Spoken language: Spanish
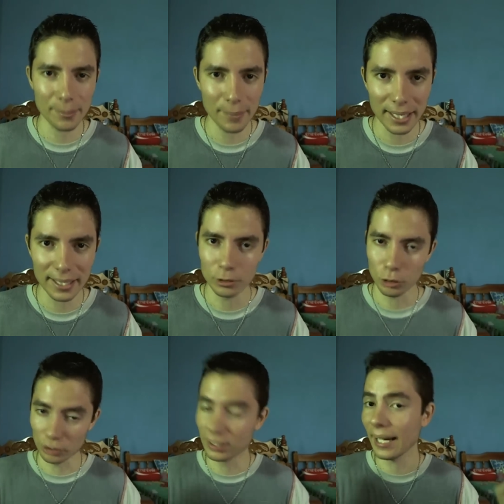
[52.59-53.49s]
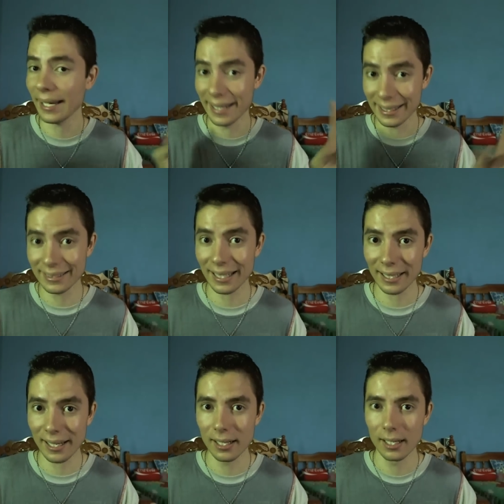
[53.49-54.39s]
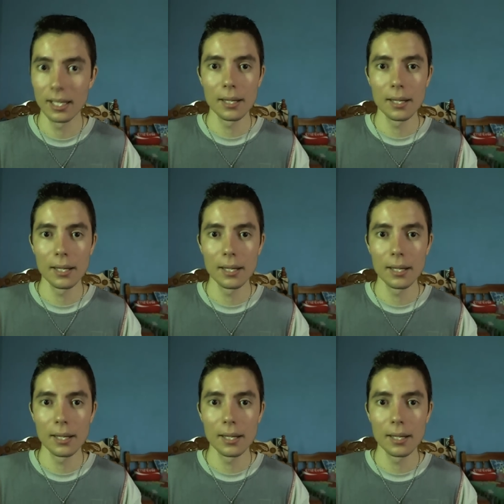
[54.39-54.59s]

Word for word: MX? O sea, en este canal.